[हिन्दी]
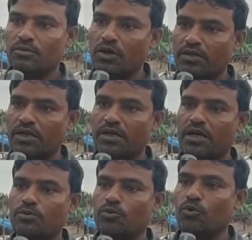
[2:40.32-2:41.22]
और आसान
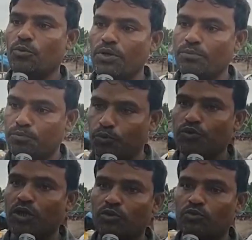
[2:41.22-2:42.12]
कह रहे वो भी
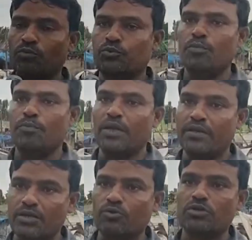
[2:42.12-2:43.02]
पूछा तो तुम तुम
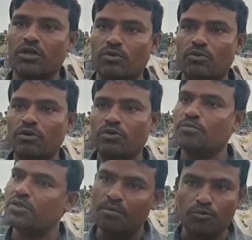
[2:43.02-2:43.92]
बिरादारी कौन सा हो
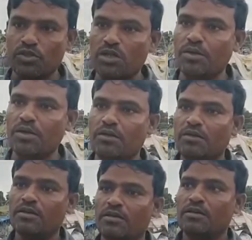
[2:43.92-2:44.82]
तो हम हम मुस्लिम है
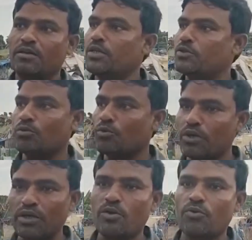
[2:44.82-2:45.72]
नहीं तो तुम
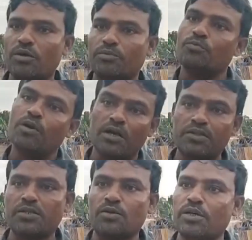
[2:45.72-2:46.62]
लोग नहीं रहोगे यहाँ पे तुम
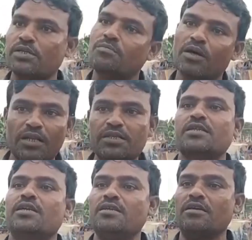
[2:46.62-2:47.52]
बांग्लादेश का हम सर
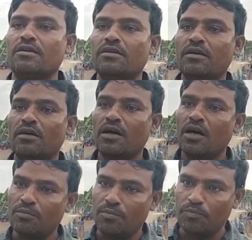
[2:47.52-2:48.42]
बांग्लादेश के नहीं है आप